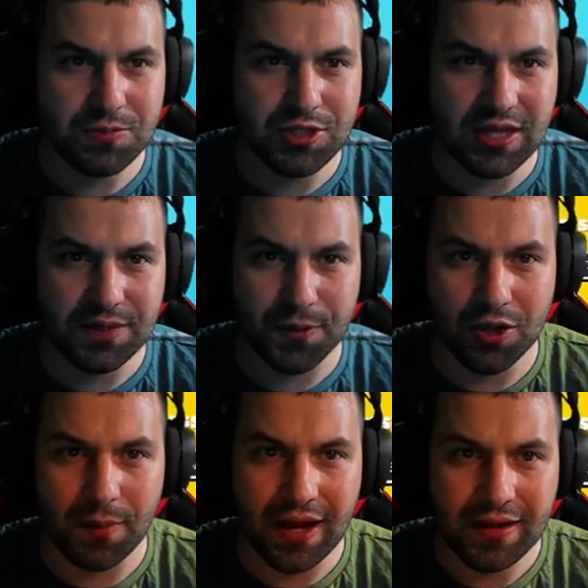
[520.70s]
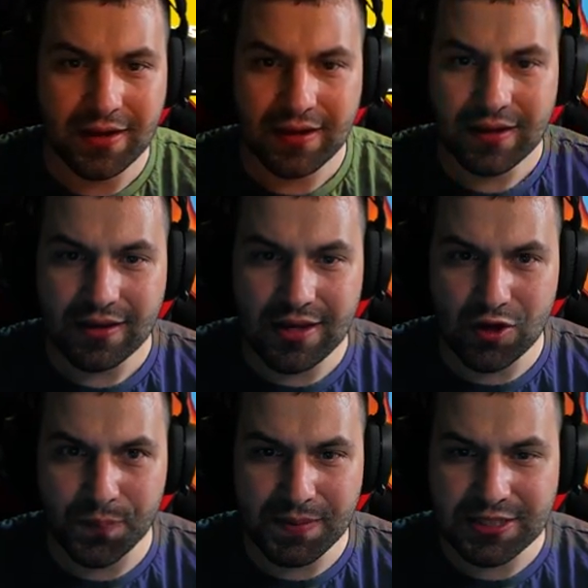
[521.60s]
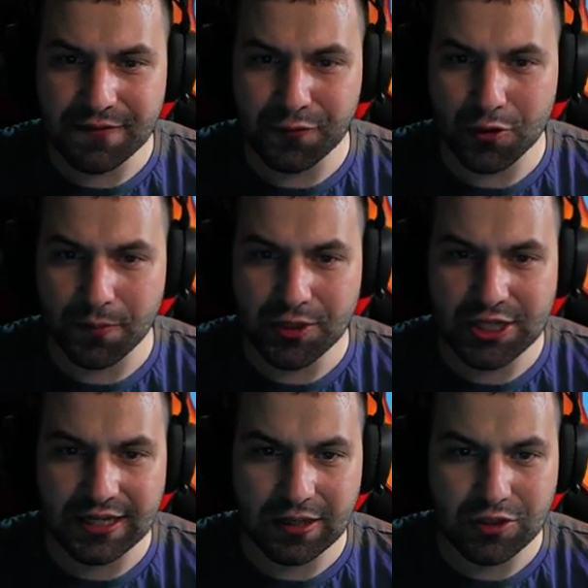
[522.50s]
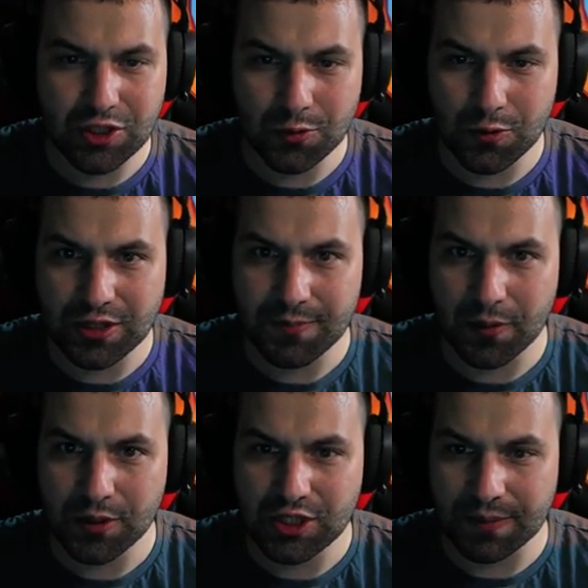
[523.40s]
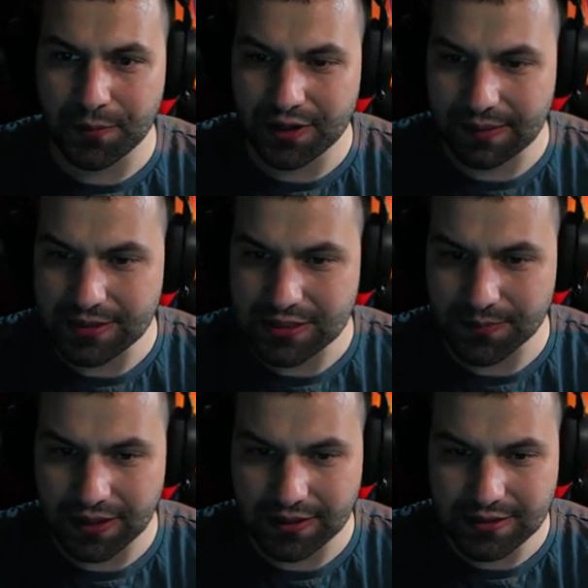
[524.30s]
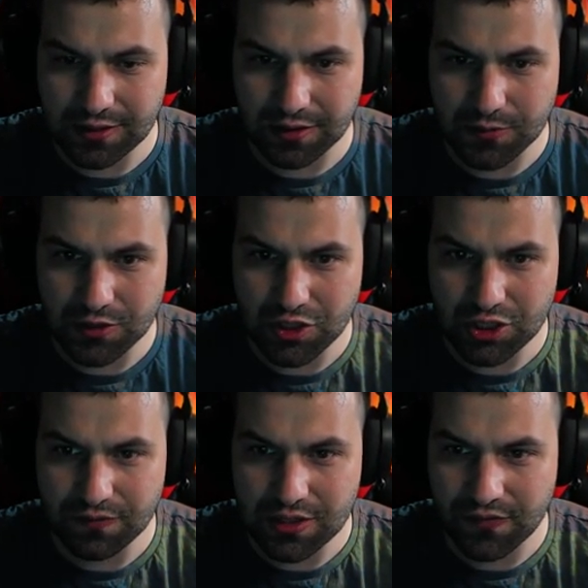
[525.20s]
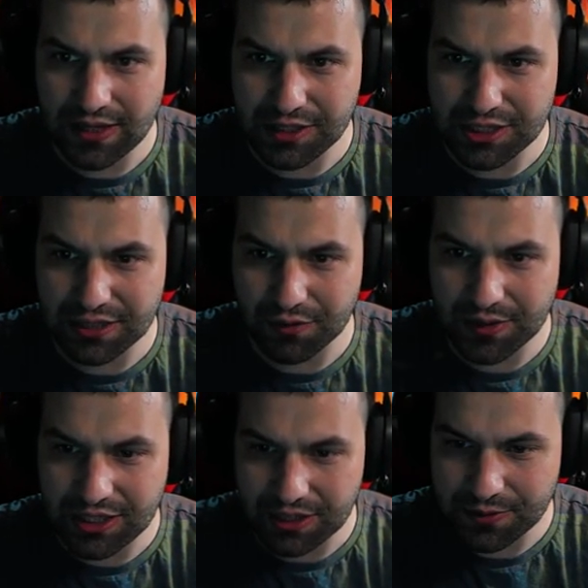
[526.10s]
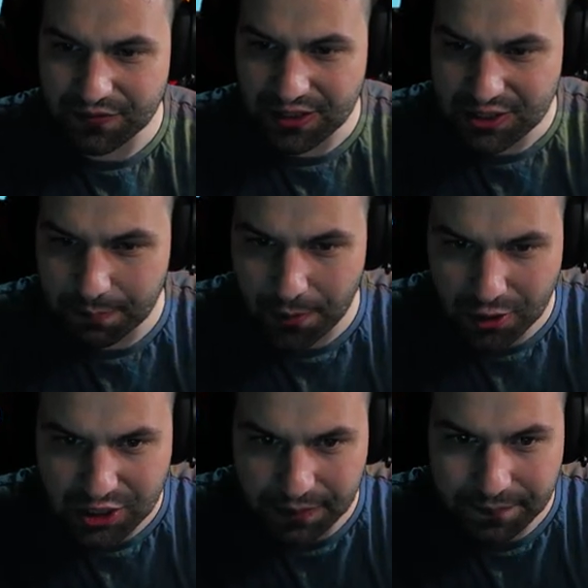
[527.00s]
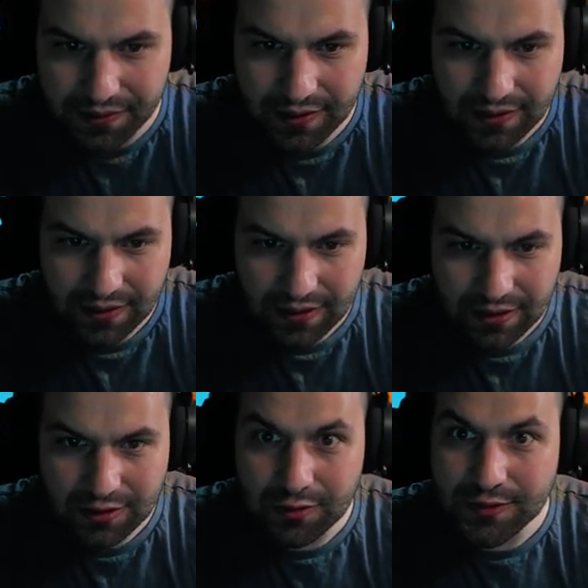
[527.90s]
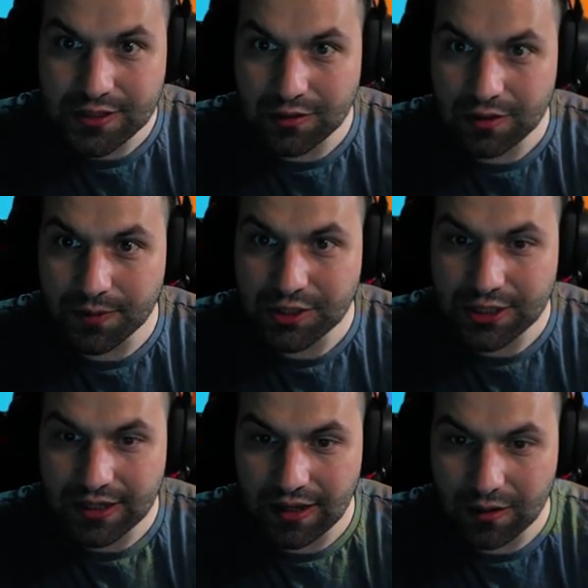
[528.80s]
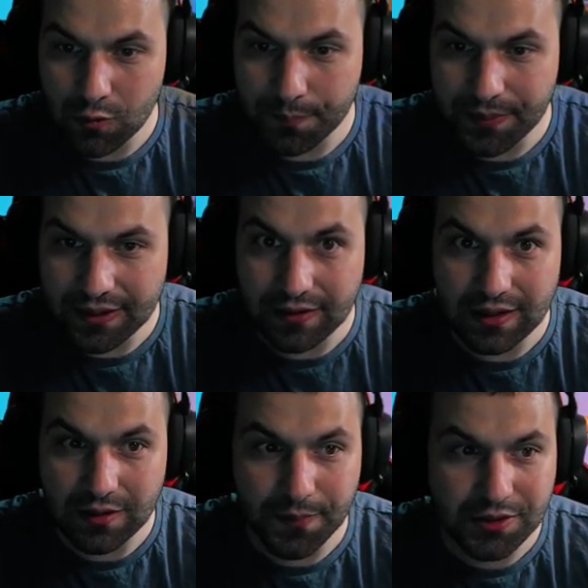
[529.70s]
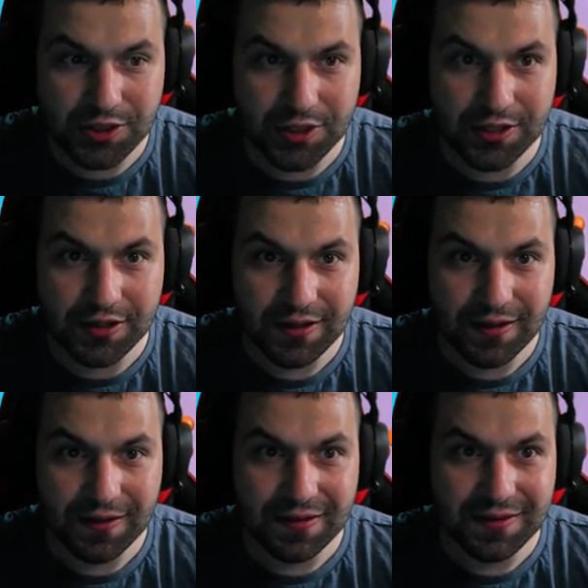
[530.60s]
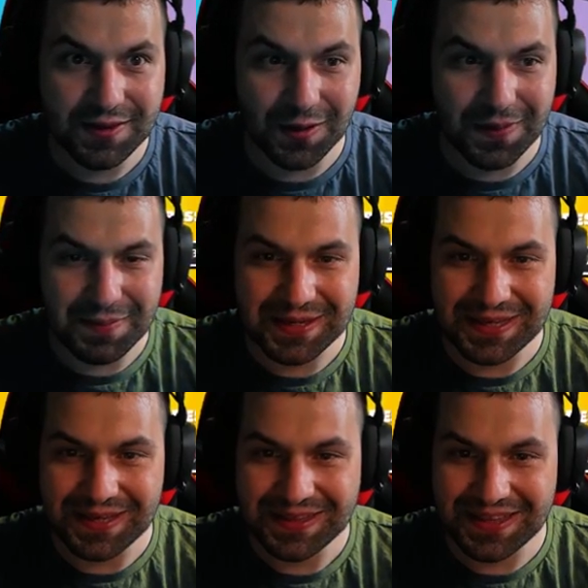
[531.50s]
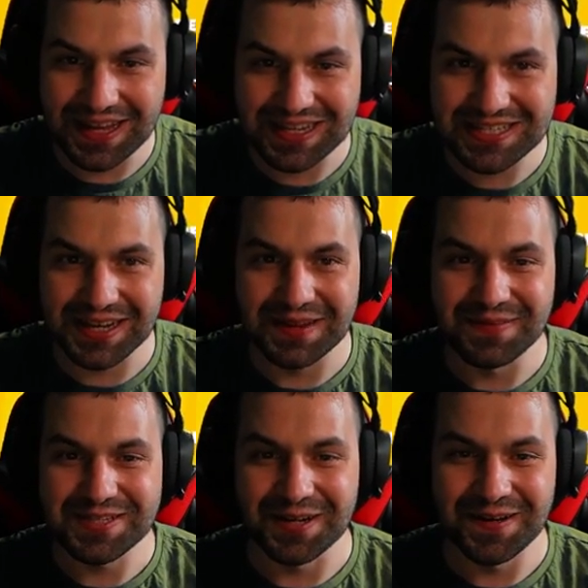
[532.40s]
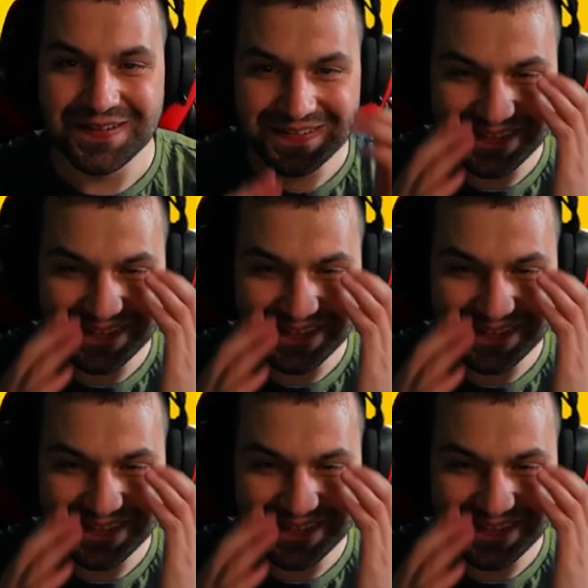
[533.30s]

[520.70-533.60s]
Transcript: mi się nawet podoba. I kupimy sobie full robocika na odcinku i tym robocikiem pogramy sobie. Co o tym sądzicie? Widzowie, dajcie znać w komentarzach. Mi się wydaje, że pokczamp. Tu jest od robocika, upper robocik. Dobra, Miki, teraz dajemy, co?